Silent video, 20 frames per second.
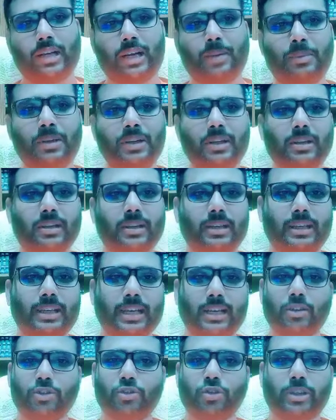আমার এই
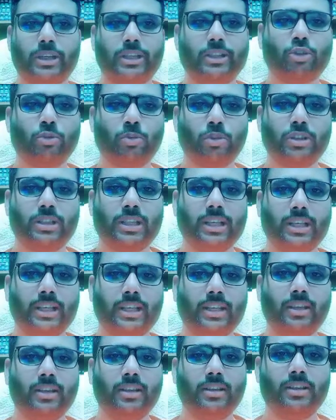আলোচনা ইতোমধ্যেই
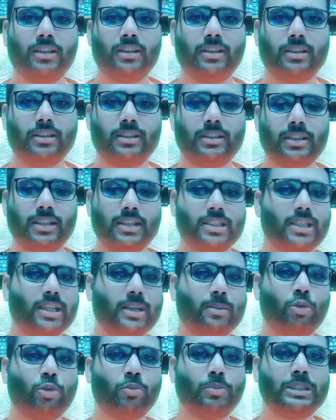দেশে
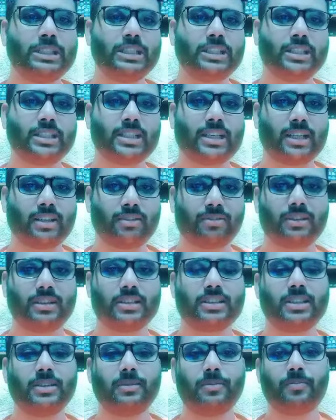এবং বিদেশে সাড়া
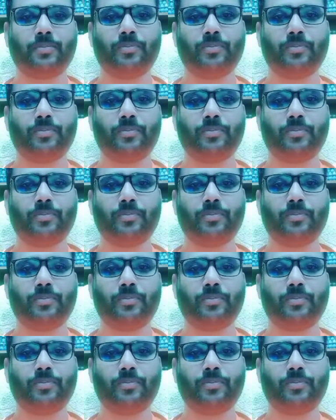ফেলেছে